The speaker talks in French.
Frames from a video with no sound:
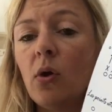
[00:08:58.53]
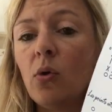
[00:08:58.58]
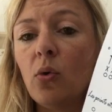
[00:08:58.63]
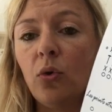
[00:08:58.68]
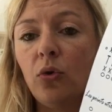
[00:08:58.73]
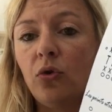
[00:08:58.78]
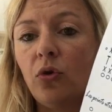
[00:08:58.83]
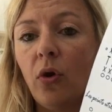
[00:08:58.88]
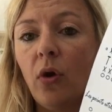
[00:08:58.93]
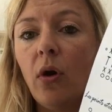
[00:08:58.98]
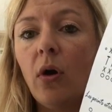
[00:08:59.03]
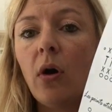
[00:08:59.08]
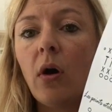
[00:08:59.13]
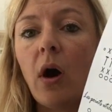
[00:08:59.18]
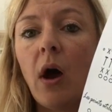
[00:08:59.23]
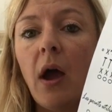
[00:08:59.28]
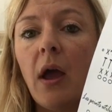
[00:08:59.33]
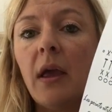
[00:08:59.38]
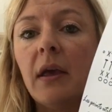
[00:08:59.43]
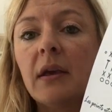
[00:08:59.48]

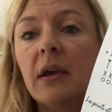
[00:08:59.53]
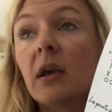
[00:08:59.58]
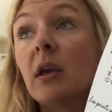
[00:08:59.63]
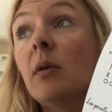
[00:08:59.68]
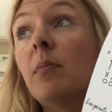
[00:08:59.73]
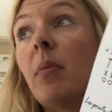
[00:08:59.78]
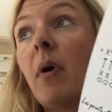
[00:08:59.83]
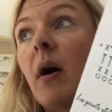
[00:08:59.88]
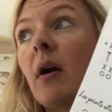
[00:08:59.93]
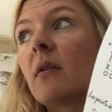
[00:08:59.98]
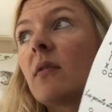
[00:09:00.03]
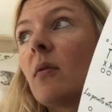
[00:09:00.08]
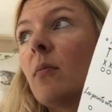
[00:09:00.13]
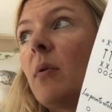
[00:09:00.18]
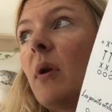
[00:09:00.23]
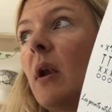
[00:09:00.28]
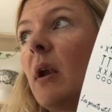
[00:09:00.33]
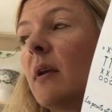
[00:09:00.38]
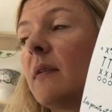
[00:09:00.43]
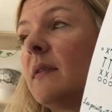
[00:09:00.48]
L'auteur a écrit, par
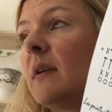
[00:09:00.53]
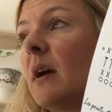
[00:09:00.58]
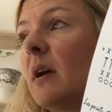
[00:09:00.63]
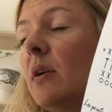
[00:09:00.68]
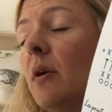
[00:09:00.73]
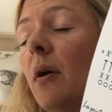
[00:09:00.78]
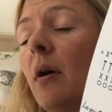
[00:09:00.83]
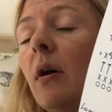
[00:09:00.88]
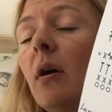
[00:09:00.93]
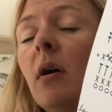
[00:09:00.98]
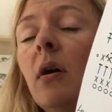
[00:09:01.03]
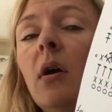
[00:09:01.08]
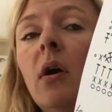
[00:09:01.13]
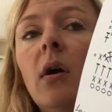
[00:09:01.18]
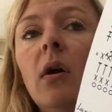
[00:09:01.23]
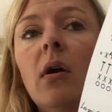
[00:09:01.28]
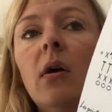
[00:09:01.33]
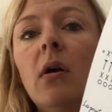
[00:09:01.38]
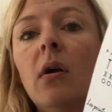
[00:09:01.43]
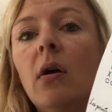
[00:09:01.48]
exemple, à l'intérieur,
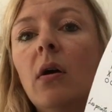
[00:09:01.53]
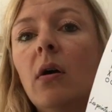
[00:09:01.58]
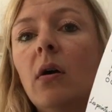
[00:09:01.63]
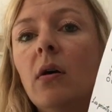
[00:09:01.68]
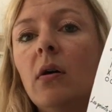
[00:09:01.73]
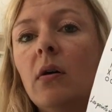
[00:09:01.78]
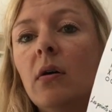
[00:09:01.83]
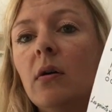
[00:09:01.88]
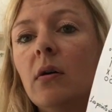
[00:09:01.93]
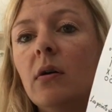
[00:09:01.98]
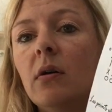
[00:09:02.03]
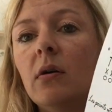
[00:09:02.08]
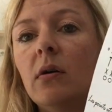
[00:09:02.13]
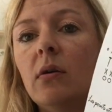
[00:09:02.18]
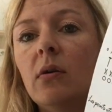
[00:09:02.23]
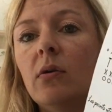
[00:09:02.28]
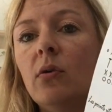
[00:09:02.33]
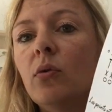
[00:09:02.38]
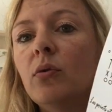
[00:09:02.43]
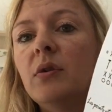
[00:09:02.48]

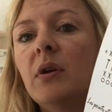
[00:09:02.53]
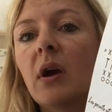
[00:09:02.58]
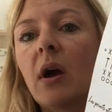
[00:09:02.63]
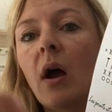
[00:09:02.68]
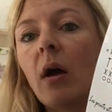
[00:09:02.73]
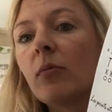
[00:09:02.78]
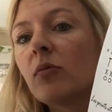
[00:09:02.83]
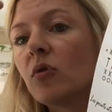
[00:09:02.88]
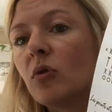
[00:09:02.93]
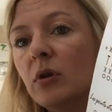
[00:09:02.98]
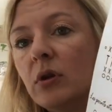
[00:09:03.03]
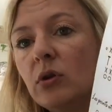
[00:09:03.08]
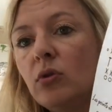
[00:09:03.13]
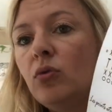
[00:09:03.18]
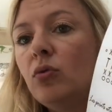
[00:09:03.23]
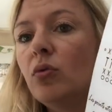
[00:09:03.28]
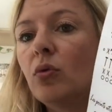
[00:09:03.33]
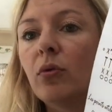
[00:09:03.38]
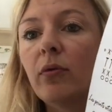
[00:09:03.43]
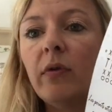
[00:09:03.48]
euh, le diagramme se lit
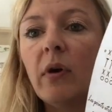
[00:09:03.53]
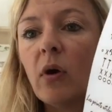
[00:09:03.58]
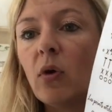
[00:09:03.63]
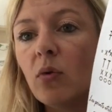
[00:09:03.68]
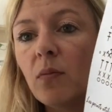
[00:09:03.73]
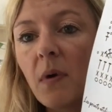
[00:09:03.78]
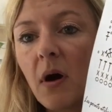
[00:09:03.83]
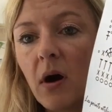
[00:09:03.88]
du haut vers le